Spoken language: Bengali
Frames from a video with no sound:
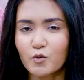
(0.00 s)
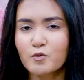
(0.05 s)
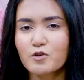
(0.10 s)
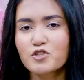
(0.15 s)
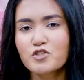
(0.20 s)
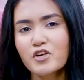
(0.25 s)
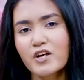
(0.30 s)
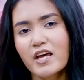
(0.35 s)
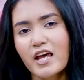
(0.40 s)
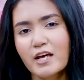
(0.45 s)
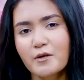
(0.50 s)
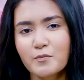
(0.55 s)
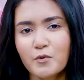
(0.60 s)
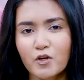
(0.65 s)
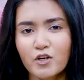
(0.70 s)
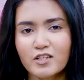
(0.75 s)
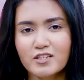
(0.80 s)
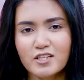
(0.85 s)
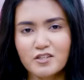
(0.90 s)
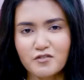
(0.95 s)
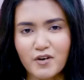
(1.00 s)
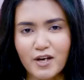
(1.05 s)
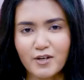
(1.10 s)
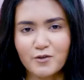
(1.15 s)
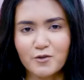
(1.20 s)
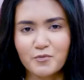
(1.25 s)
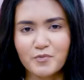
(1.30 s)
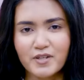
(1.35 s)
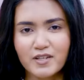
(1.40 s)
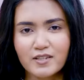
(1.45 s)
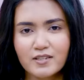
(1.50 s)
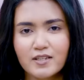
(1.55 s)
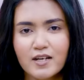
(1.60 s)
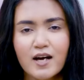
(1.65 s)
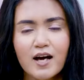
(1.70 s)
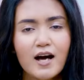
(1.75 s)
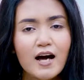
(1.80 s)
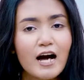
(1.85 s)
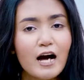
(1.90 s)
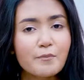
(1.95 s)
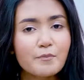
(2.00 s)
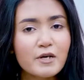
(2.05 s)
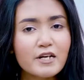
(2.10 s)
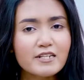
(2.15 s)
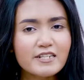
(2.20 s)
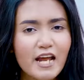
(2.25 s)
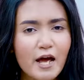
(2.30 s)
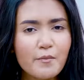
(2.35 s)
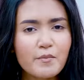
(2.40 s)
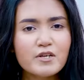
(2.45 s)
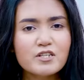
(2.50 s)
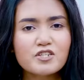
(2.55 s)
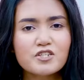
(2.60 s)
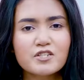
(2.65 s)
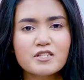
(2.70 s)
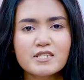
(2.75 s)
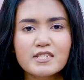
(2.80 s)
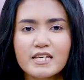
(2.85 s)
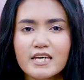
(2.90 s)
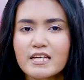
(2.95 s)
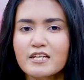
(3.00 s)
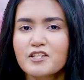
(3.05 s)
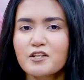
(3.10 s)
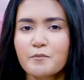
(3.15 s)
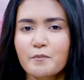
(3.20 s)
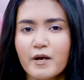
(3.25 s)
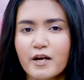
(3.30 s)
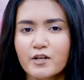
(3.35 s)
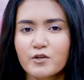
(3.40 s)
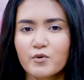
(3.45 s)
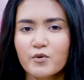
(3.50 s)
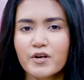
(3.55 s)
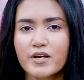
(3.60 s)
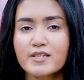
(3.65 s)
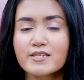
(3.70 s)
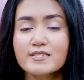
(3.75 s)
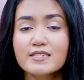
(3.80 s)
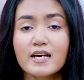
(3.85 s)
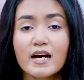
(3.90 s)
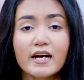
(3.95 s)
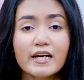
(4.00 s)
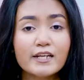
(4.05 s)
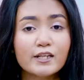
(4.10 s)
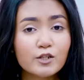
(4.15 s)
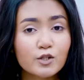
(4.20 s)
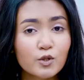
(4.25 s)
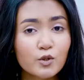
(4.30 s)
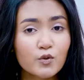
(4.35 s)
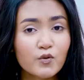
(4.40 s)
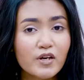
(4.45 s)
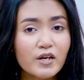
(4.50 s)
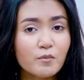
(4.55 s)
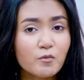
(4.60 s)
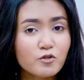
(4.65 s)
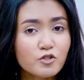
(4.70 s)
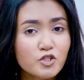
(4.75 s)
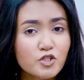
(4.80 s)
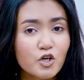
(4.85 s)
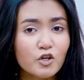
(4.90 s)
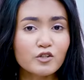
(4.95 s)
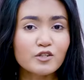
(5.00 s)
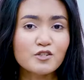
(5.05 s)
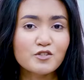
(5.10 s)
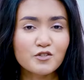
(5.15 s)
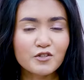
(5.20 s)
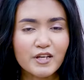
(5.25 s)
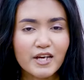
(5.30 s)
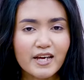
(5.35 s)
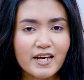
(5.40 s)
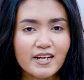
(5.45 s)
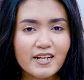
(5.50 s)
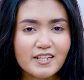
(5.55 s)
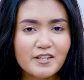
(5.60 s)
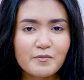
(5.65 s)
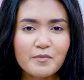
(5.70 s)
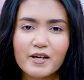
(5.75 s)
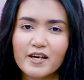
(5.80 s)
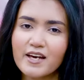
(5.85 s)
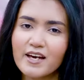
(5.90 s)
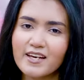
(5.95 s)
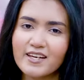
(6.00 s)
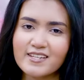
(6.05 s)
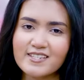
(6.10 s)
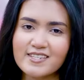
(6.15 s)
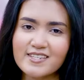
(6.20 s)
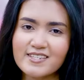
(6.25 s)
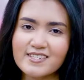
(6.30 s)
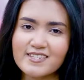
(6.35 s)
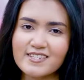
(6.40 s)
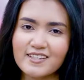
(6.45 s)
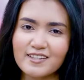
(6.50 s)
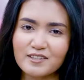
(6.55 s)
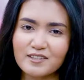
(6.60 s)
অবশ্যই এই প্রোডাক্টটি ট্রাই করবেন আপনার ড্যামেজড স্কিন রিপেয়ার করে স্থায়ী গ্লো এবং সতেজতা এনে দিবে এই এসেন্সটি